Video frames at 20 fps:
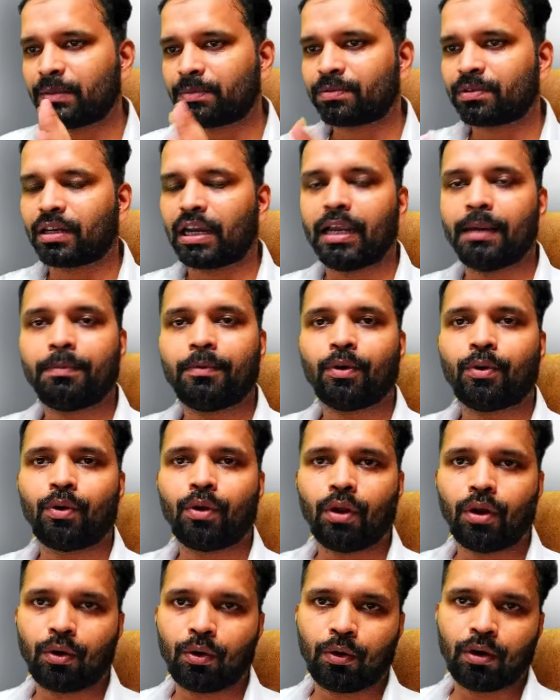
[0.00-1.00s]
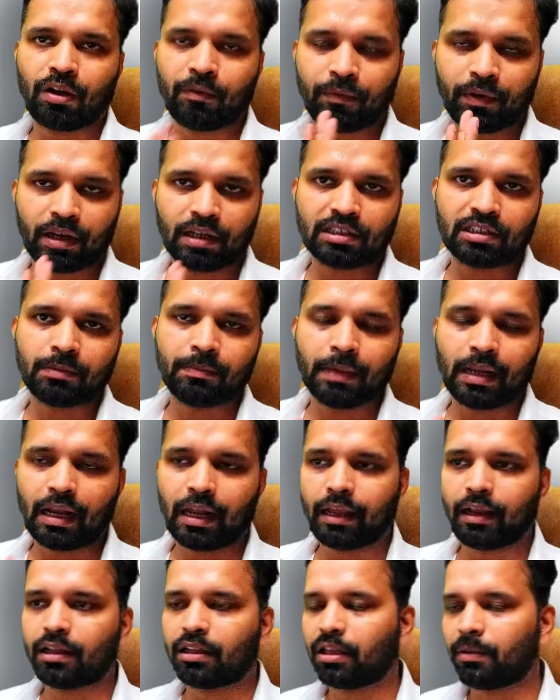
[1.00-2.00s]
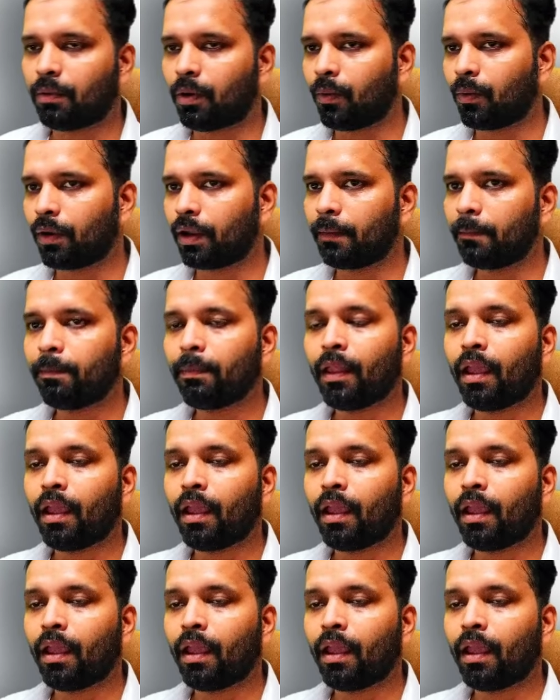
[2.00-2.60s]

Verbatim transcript: सब्सक्राइब करोगे और नोटिफिकेशन बेल आइकन दबाओगे